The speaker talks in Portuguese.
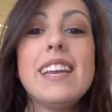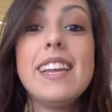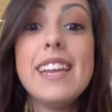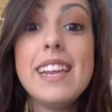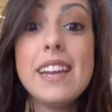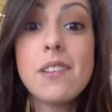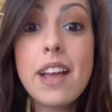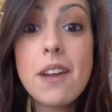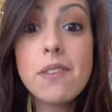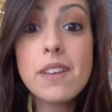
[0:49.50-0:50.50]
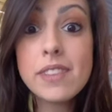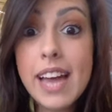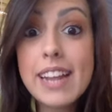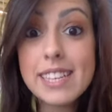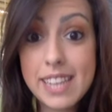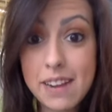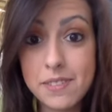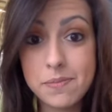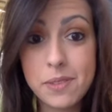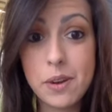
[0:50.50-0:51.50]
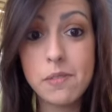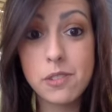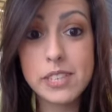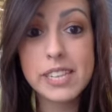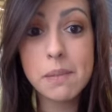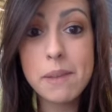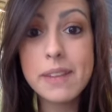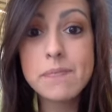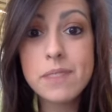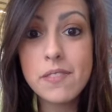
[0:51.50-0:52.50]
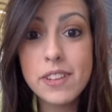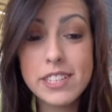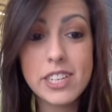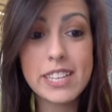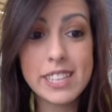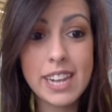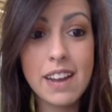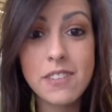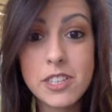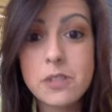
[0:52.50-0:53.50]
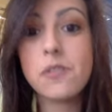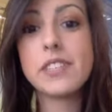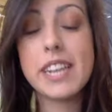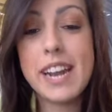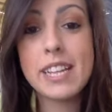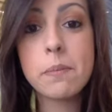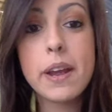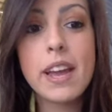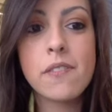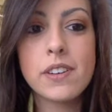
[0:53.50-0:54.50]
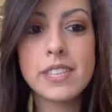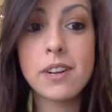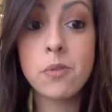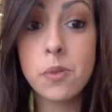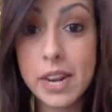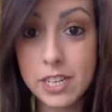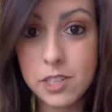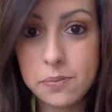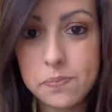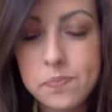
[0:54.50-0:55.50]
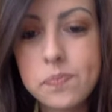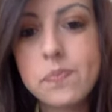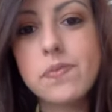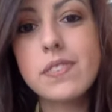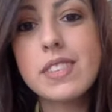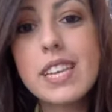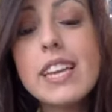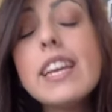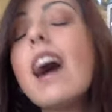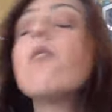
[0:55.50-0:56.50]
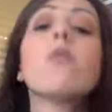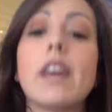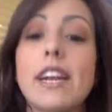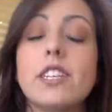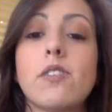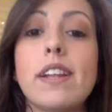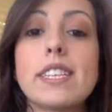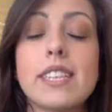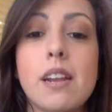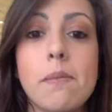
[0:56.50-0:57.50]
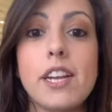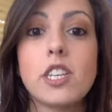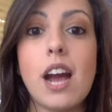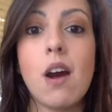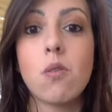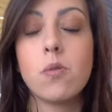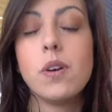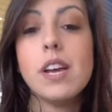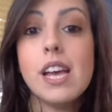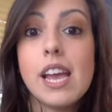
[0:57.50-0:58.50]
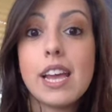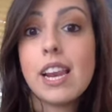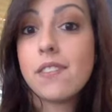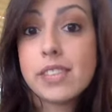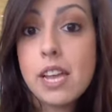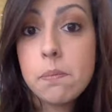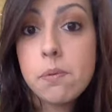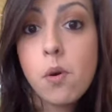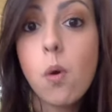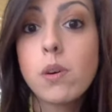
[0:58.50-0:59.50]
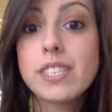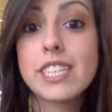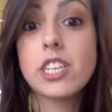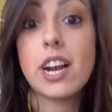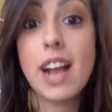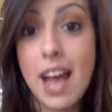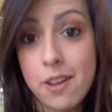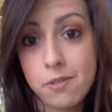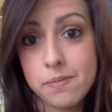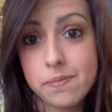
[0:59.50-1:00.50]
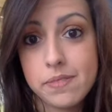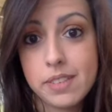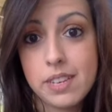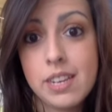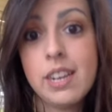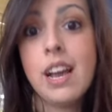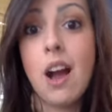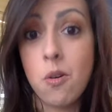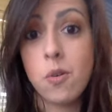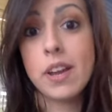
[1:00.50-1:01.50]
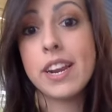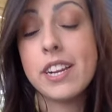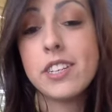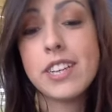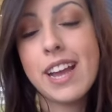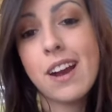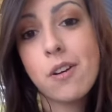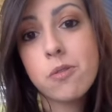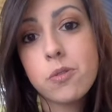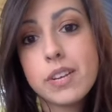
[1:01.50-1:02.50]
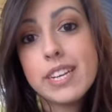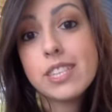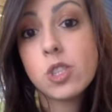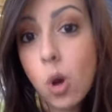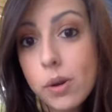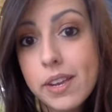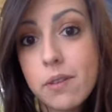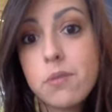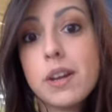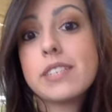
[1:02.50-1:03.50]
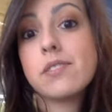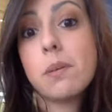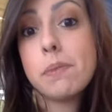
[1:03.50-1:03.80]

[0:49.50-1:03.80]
E eu quero evitar essa trava. Quero que você também evite essa trava de não fazer nada porque quer fazer algo grande. E algo grande não é necessariamente algo que leva tempo ou que seja caro. Algo grande é algo que toque o coração da